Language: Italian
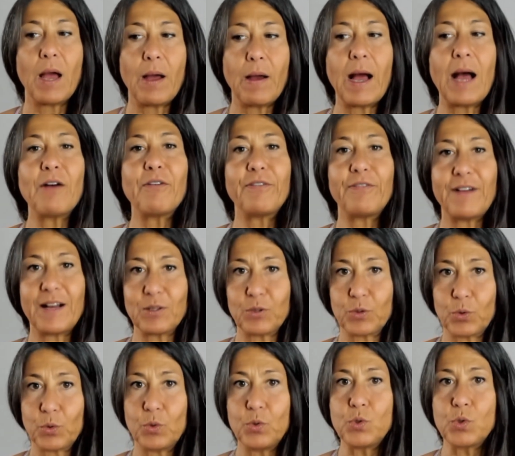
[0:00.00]
ha
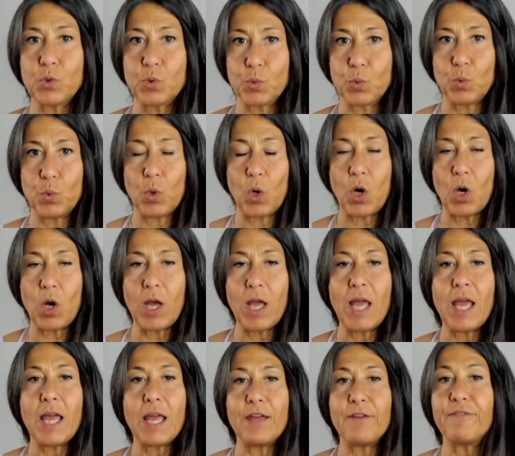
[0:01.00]
fatto il suo
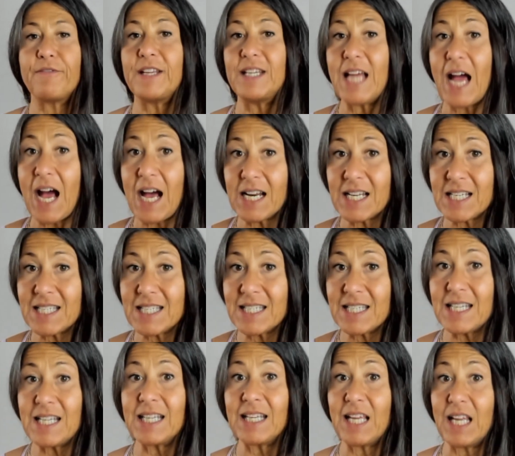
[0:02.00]
e
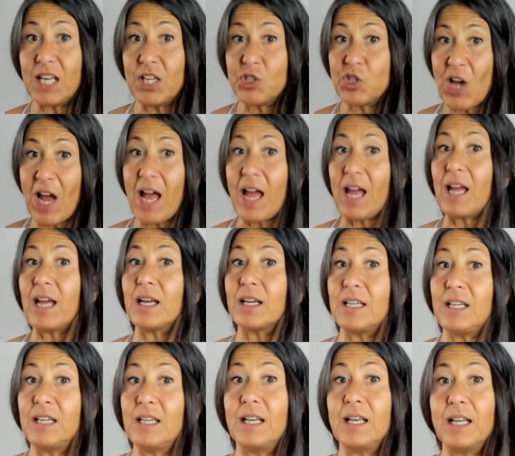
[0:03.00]
fidarsi che già
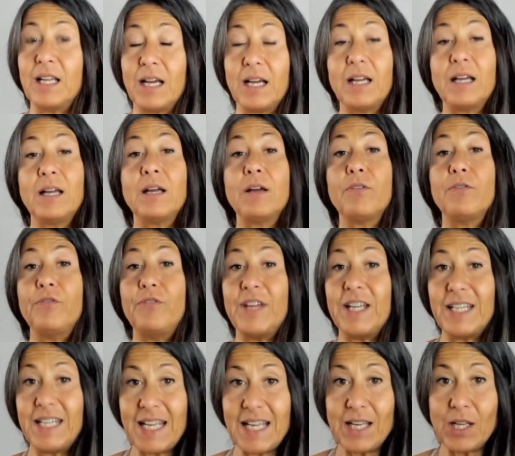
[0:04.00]
il
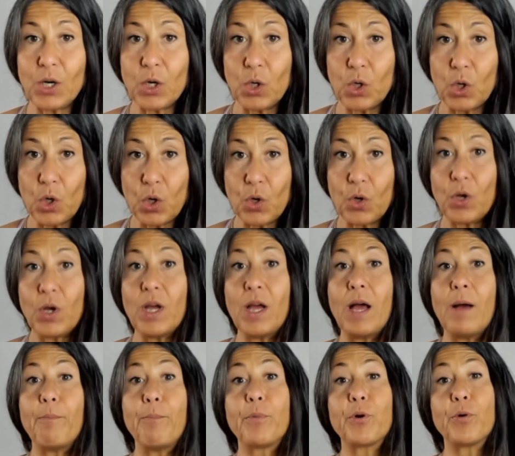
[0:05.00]
vederlo
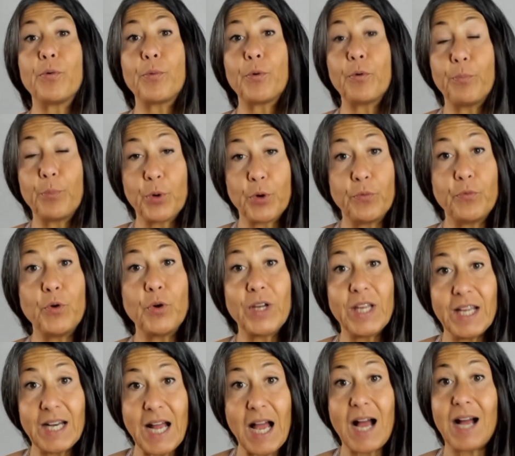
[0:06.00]

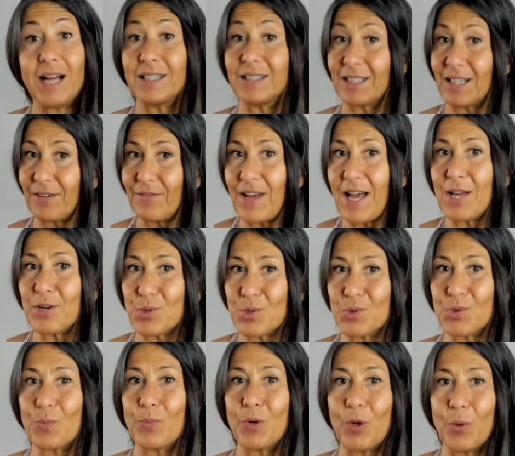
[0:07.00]
provocherà
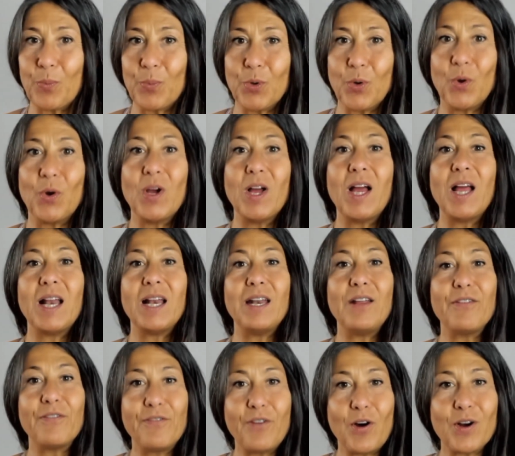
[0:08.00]
attraverso proprio
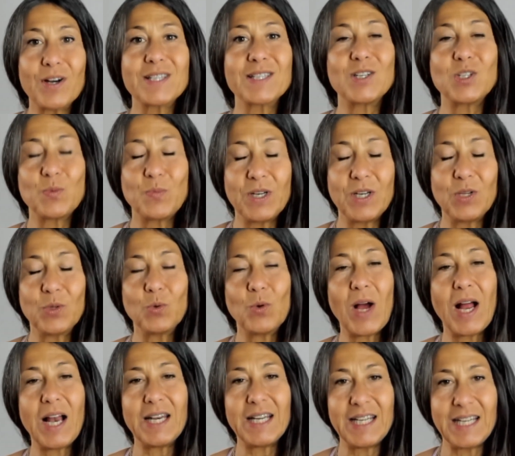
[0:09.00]
le forze
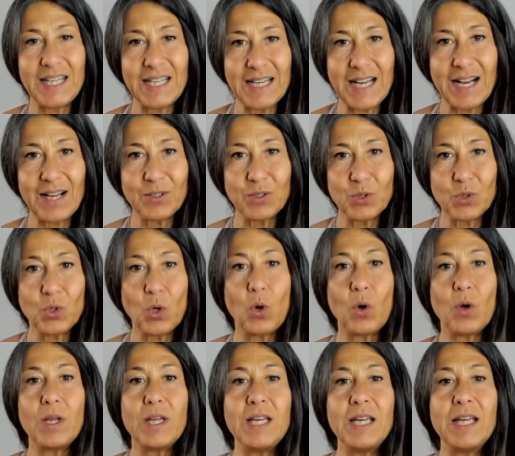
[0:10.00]
spirituali in
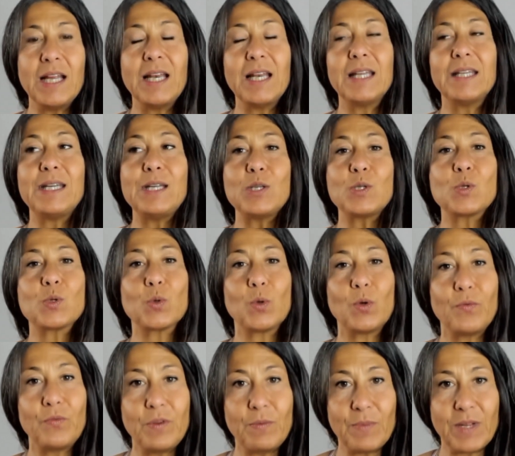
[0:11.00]
atto il
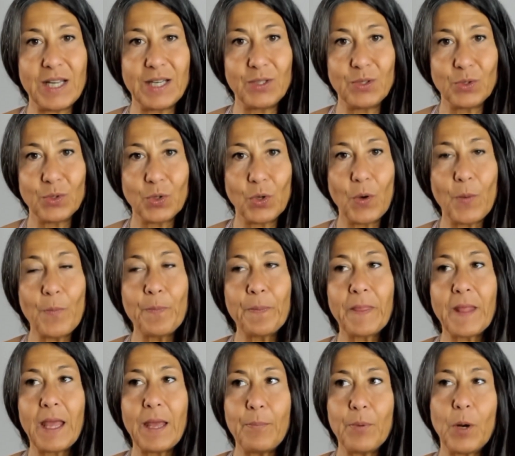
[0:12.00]
dissolvimento
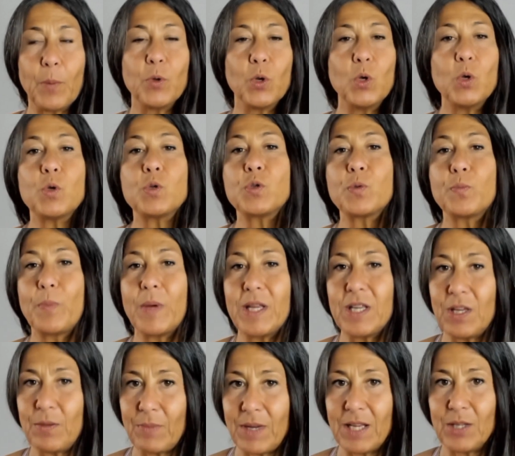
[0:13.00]
e proprio lo
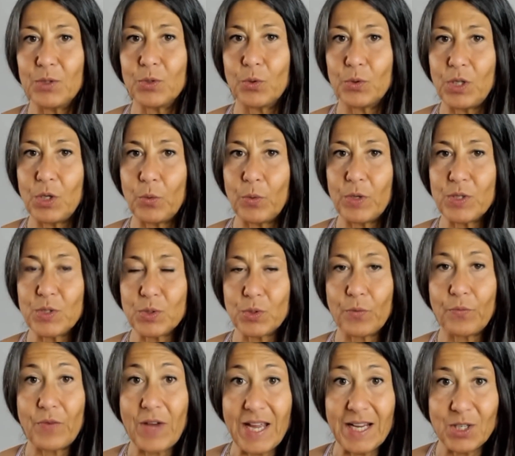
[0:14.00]
spegnimento di questo
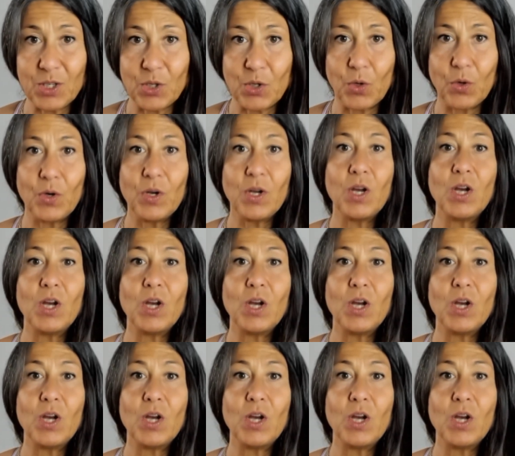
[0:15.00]
vecchio